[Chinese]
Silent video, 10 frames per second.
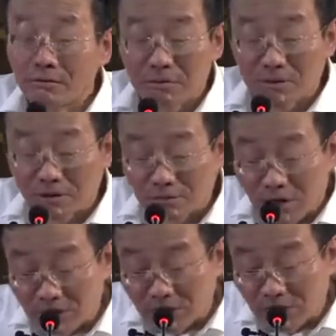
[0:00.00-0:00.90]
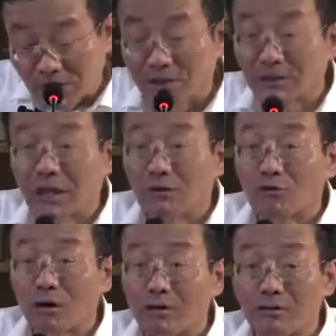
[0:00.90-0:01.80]
那么，这个方式要自己探
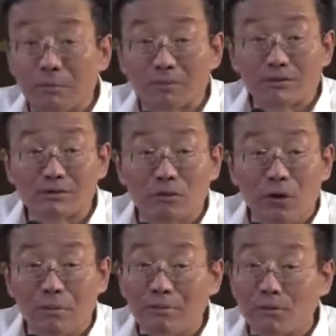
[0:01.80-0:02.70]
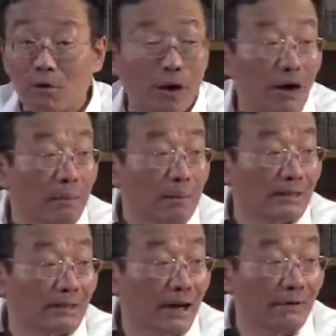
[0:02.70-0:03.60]
索，也不是从外国外号
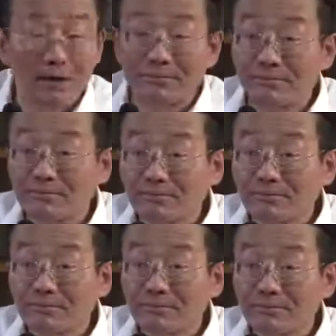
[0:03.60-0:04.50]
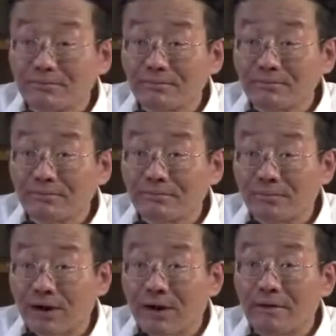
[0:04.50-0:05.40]
搬进来的，
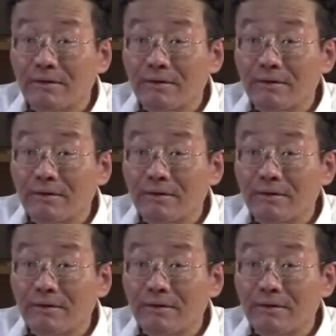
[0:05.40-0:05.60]
哎。